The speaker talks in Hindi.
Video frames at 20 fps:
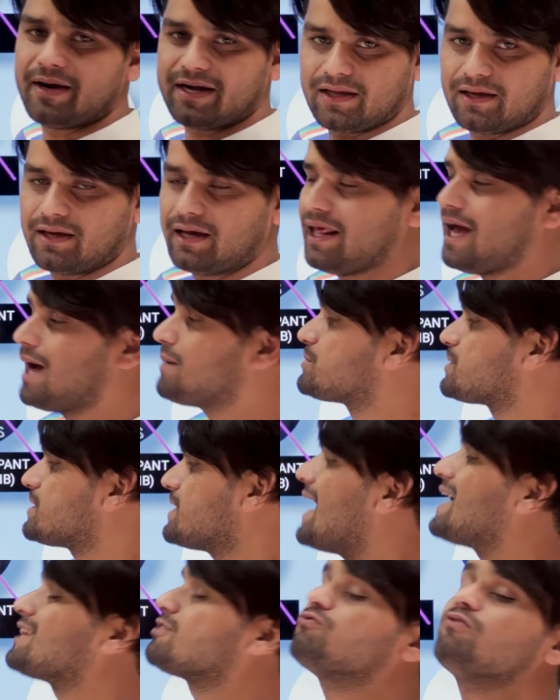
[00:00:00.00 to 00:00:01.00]
बैटिंग करे अब
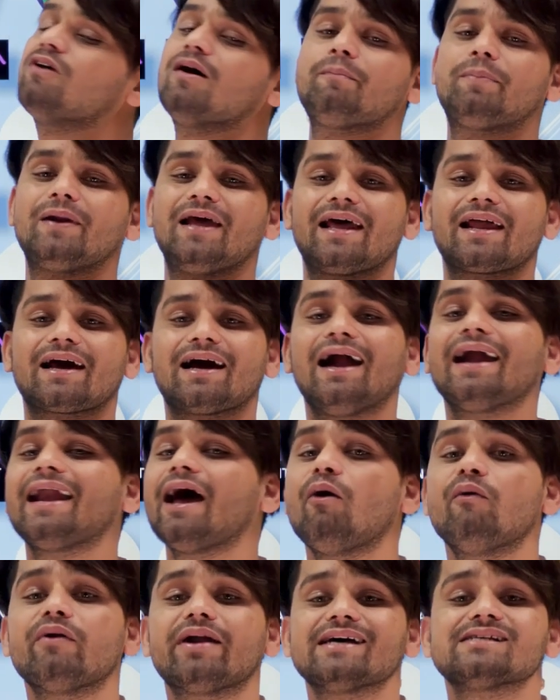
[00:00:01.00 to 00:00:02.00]
सातवें प्लेयर का
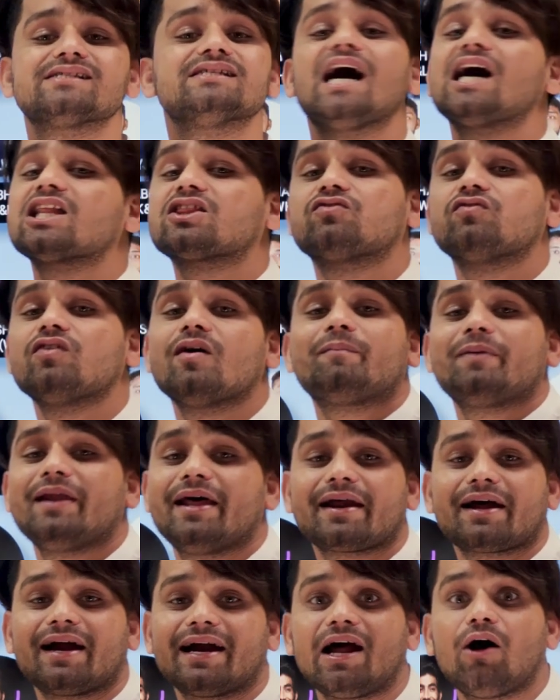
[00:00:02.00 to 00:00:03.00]
डाउट है सातवें
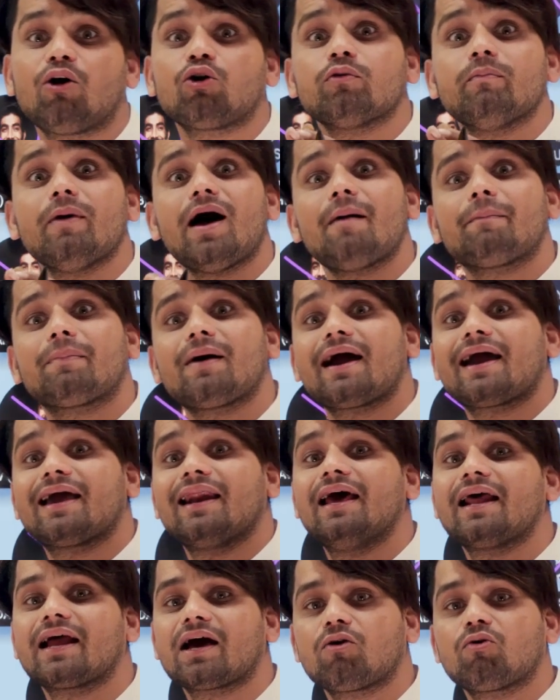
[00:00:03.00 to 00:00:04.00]
प्लेयर का डाउट मैं आपका
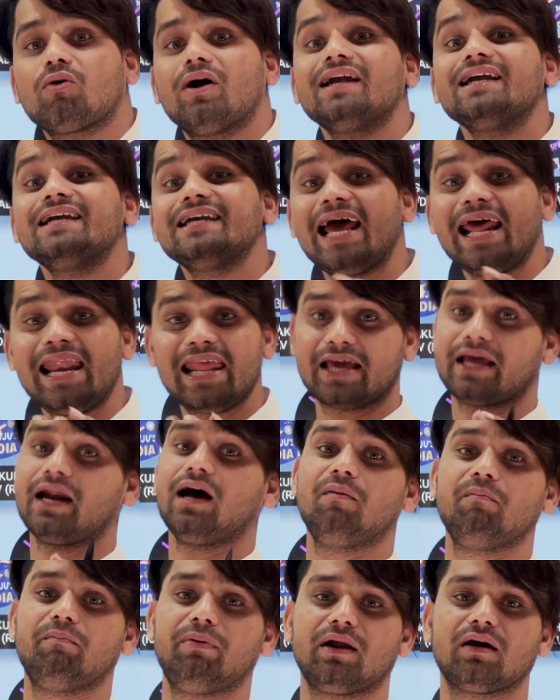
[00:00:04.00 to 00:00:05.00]
क्लियर करूंगा
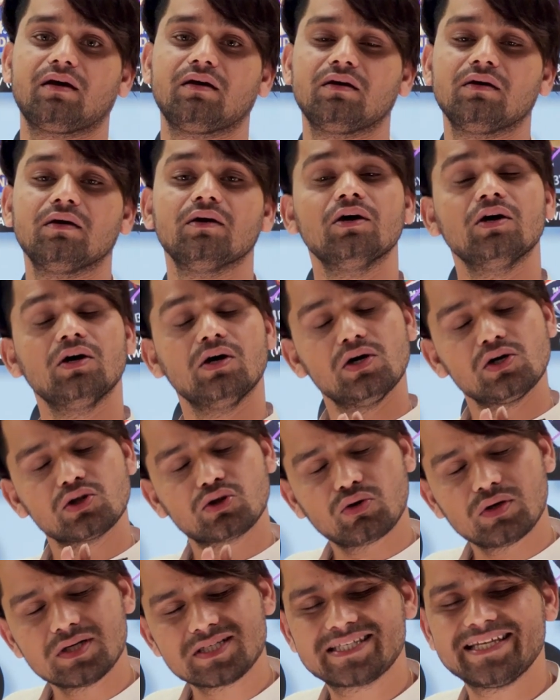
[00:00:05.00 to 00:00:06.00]
टेलीग्राम पर
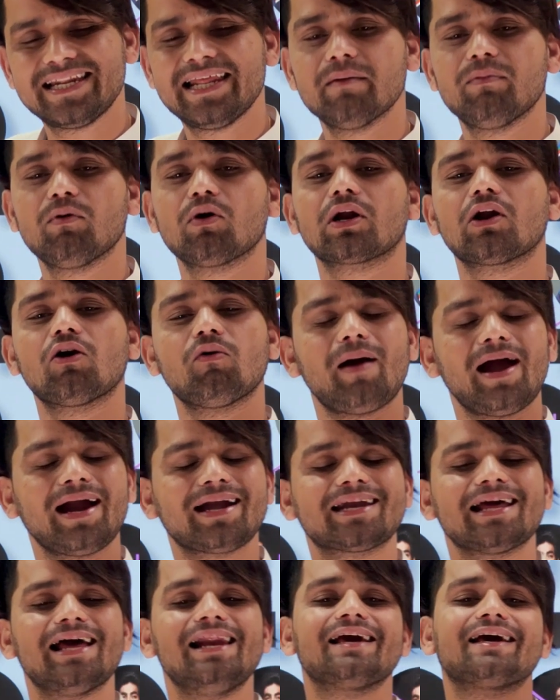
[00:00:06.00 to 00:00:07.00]
तो इसलिए बोल रहा हूं भाई
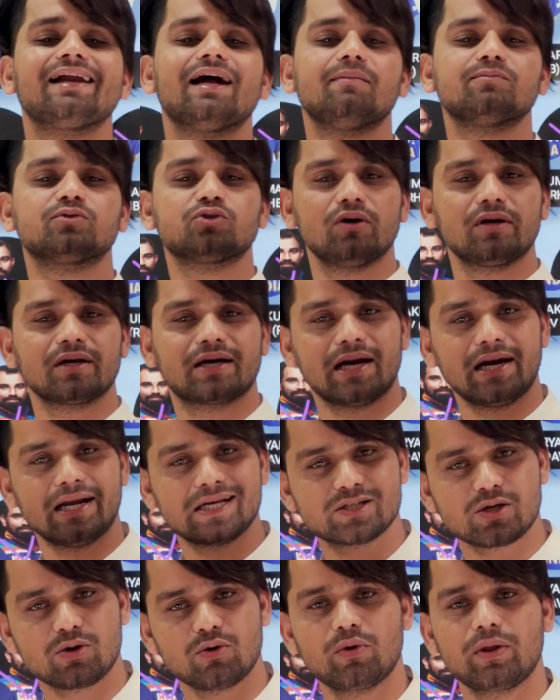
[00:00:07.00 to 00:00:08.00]
टेलीग्राम ज्वाइन
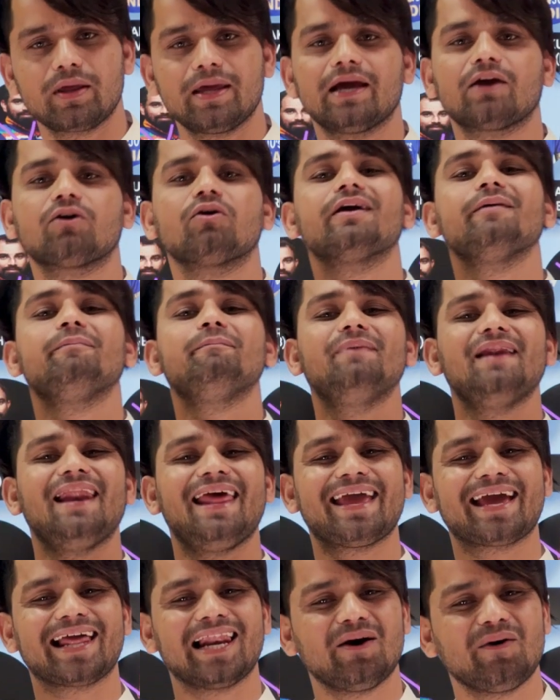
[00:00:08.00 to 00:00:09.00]
करना जरूरी है क्योंकि
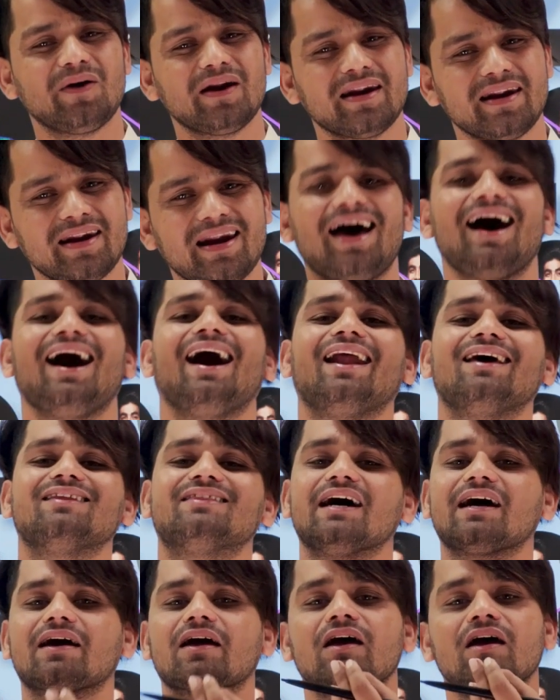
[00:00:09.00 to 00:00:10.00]
प्लेइंग इलेवन न आने
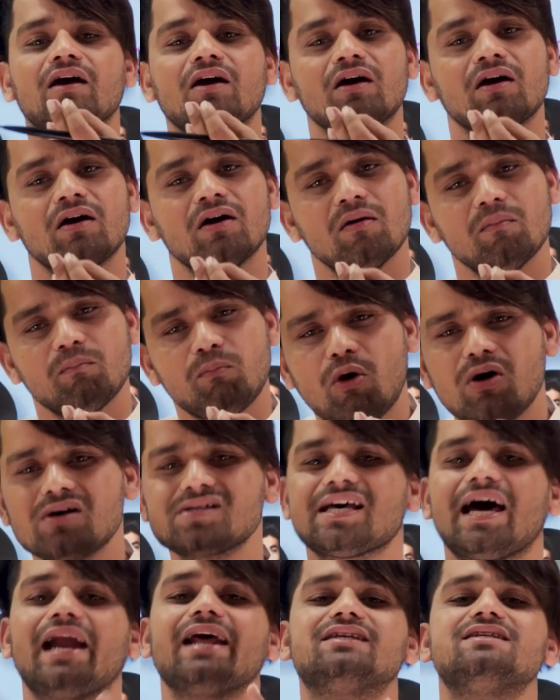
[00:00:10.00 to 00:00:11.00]
तक
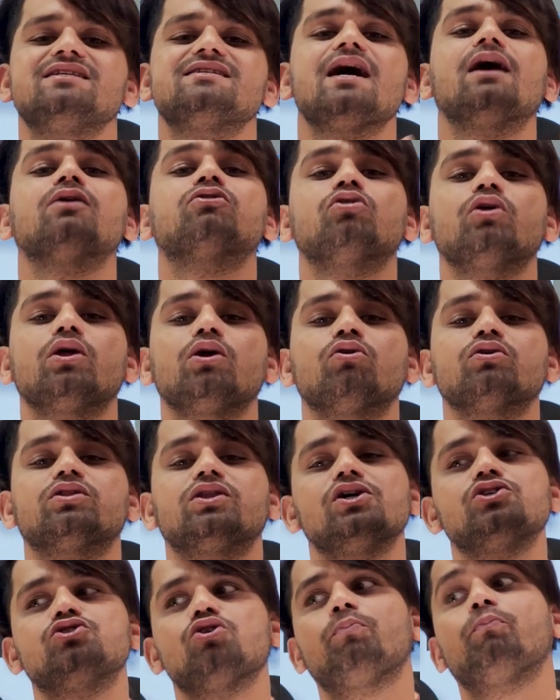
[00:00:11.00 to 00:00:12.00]
बहुत सारी चीजें अधूरी
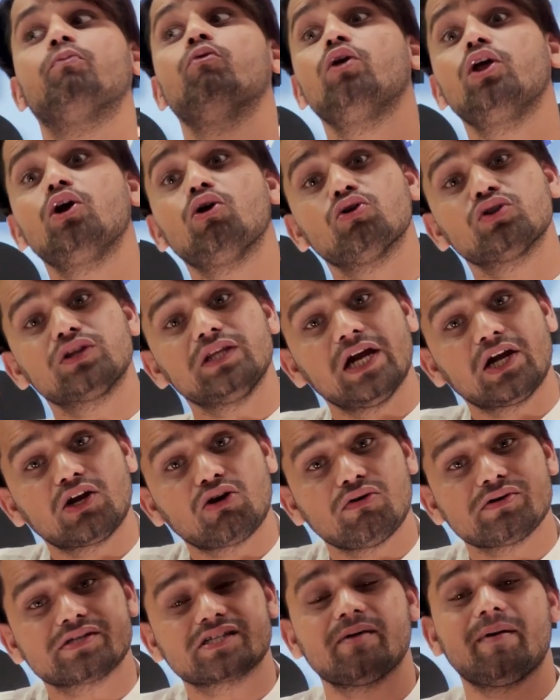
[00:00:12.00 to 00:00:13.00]
होती है जो पूरी होती है
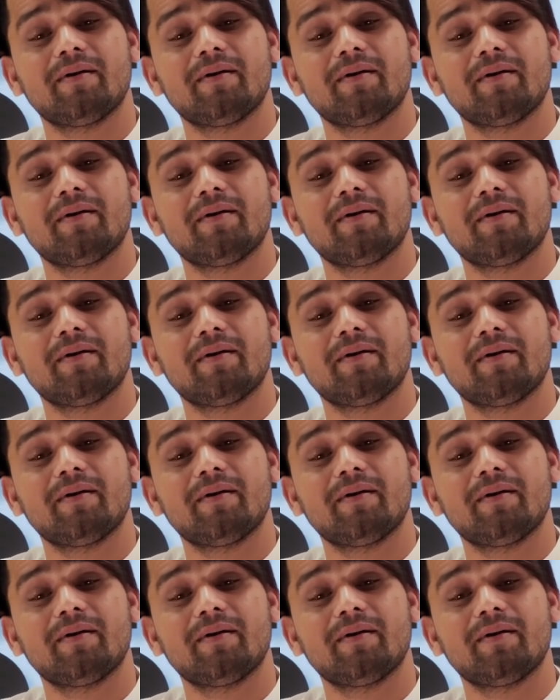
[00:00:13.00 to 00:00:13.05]
टॉस